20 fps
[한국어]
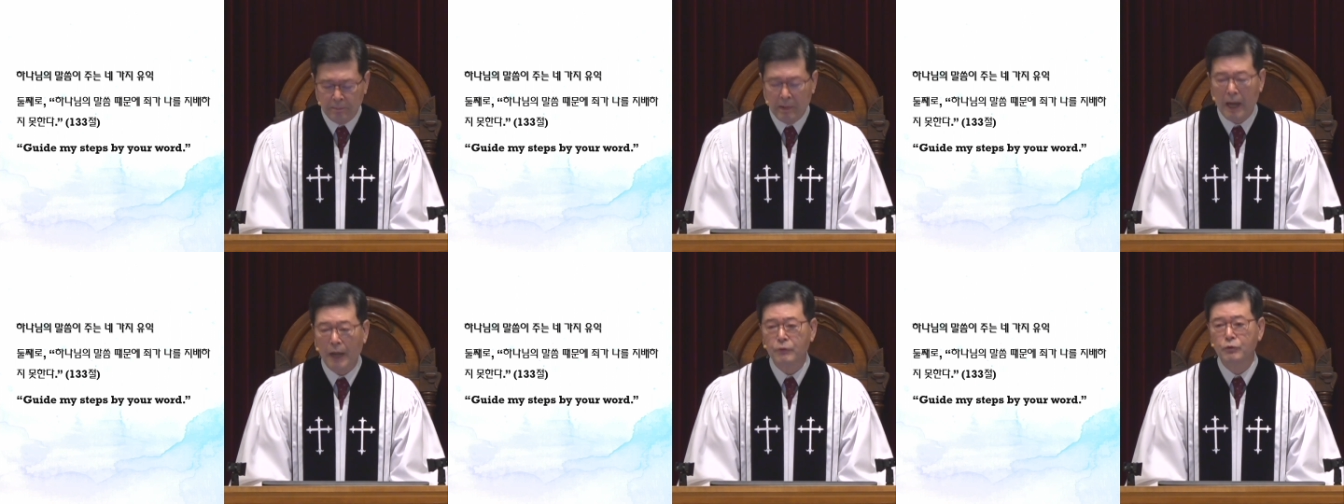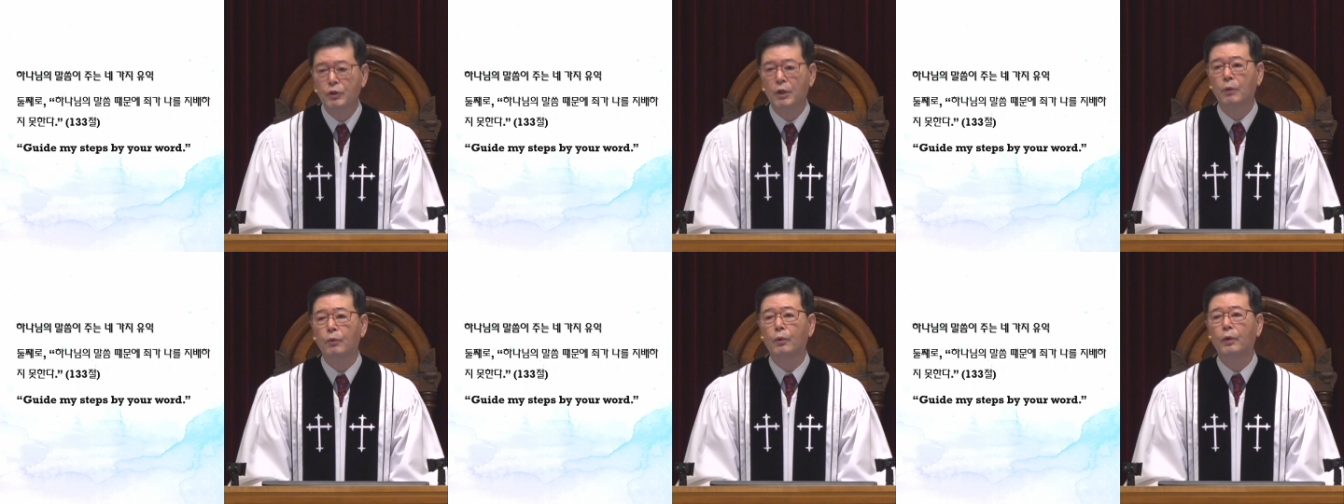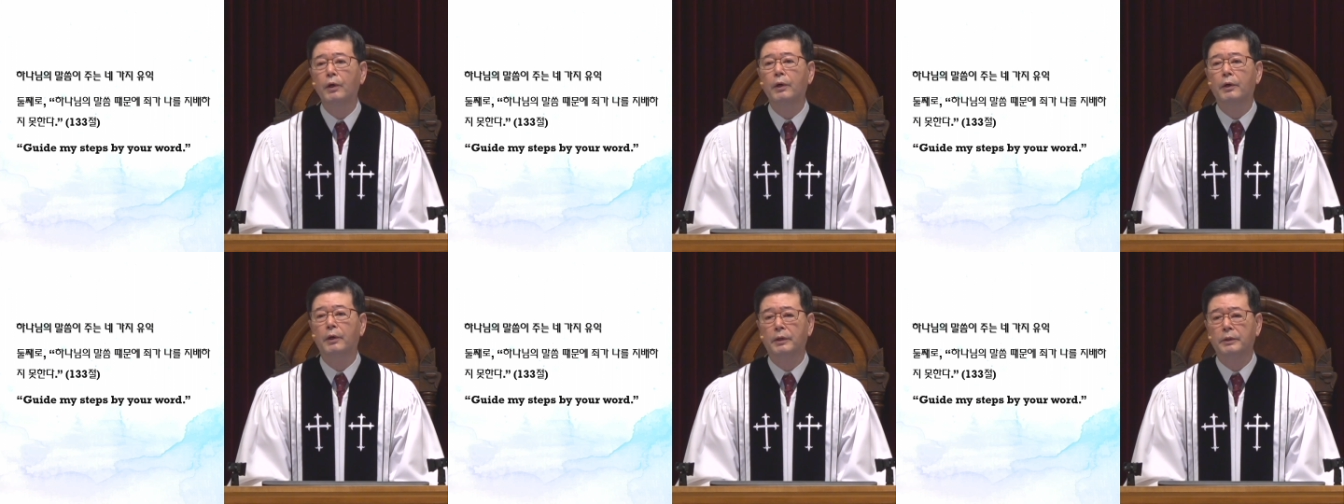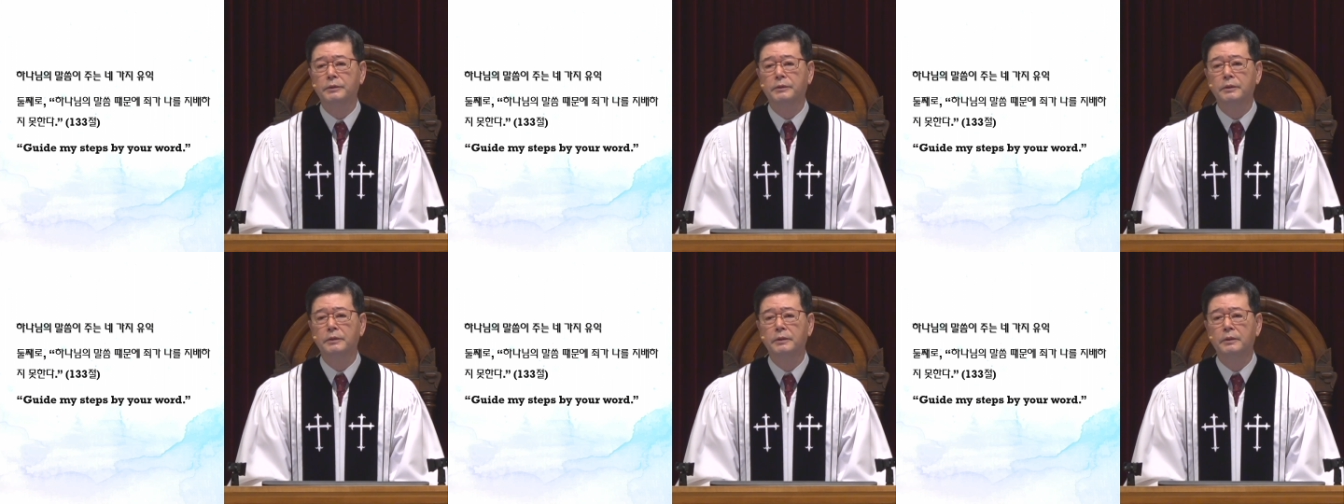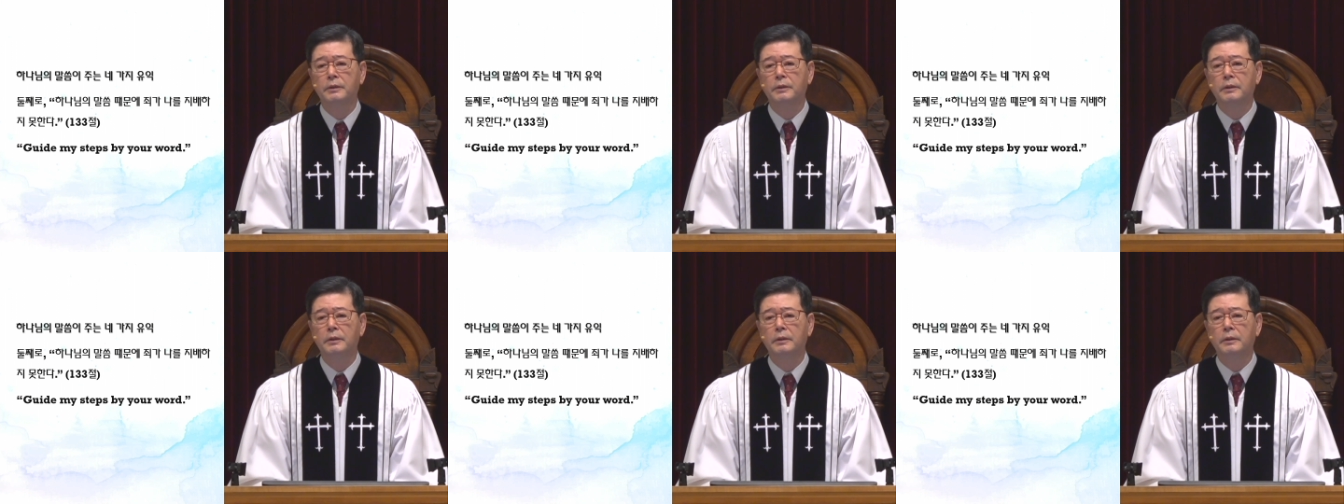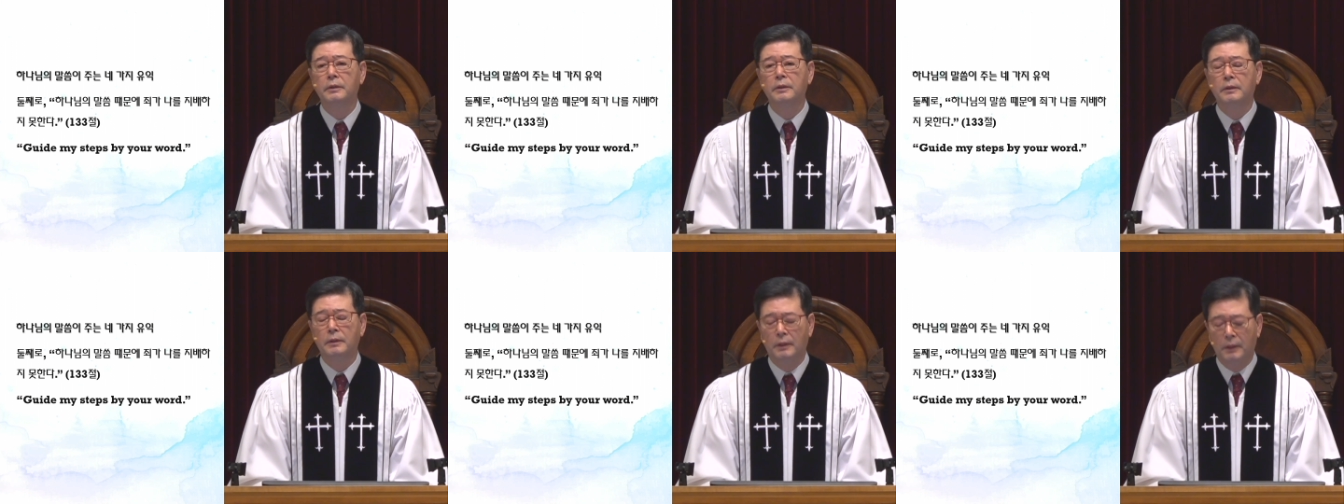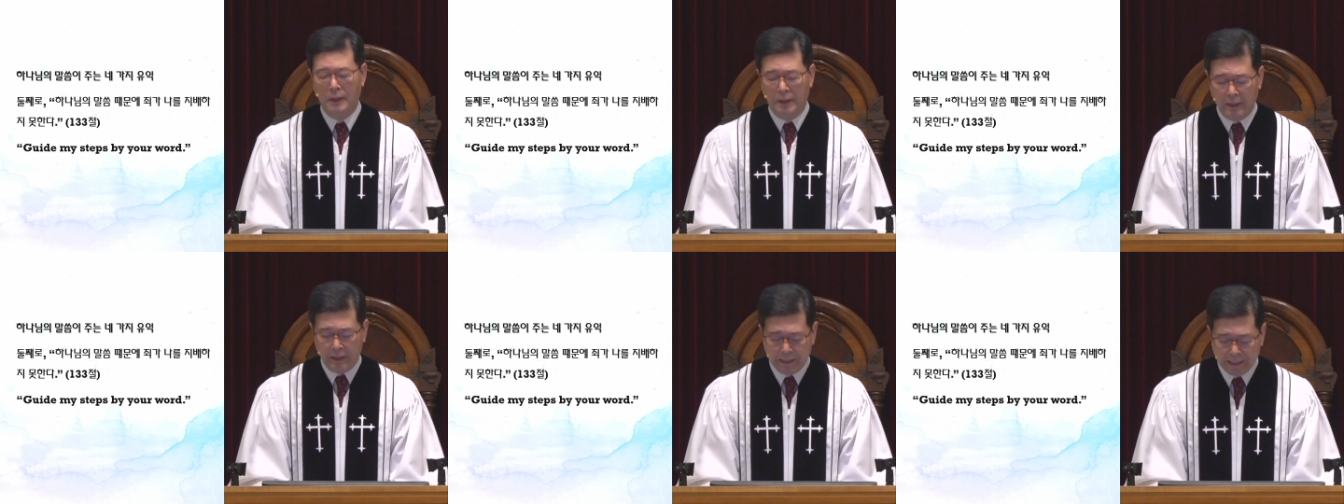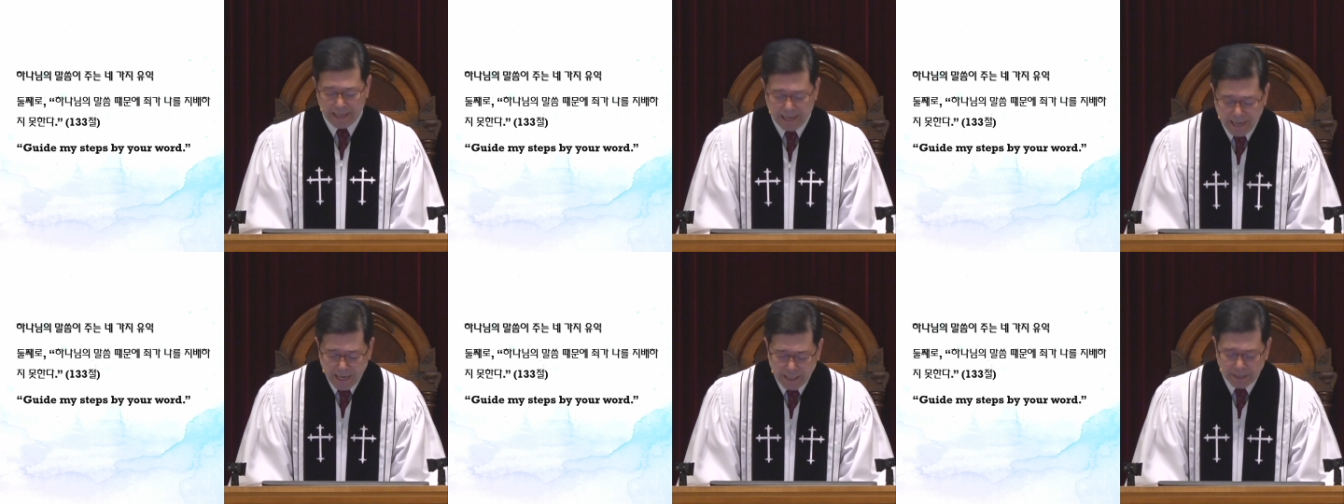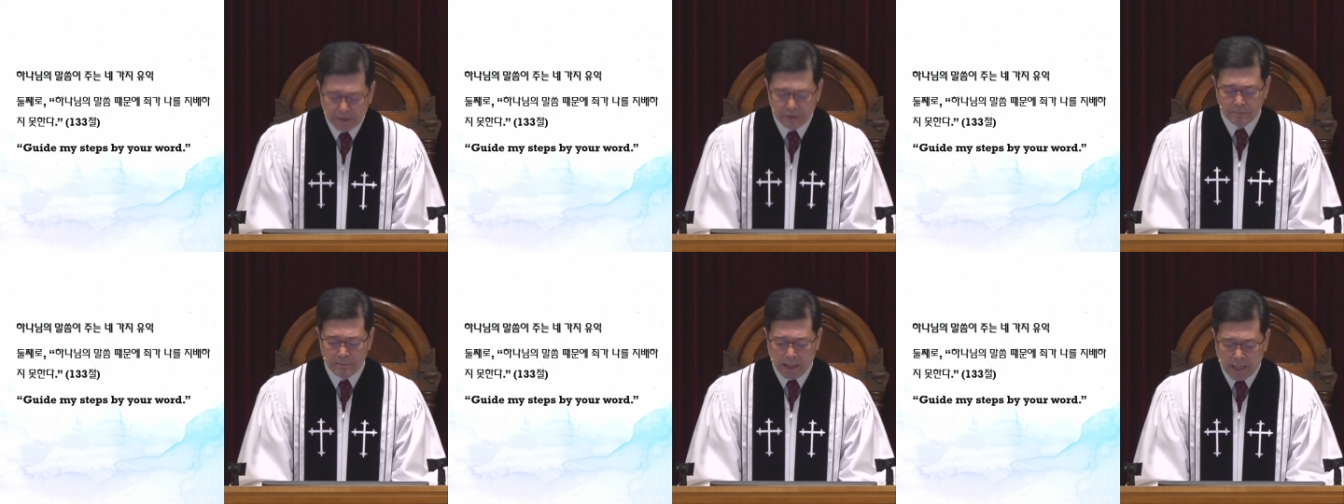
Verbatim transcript: by your word. Guide